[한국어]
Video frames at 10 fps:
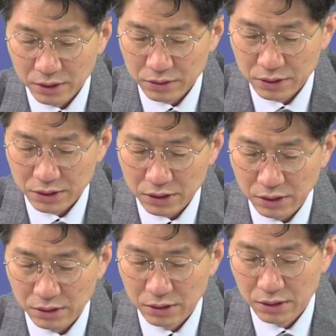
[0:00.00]

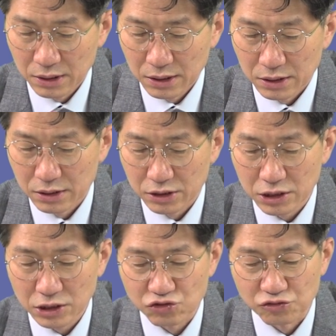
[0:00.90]
그러니까
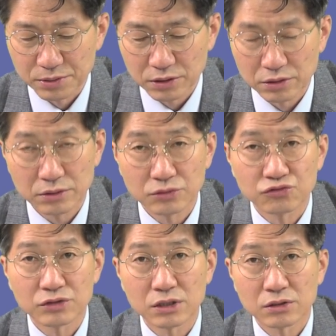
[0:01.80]
이 주변
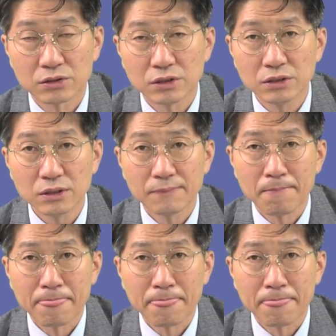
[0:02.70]
중에서는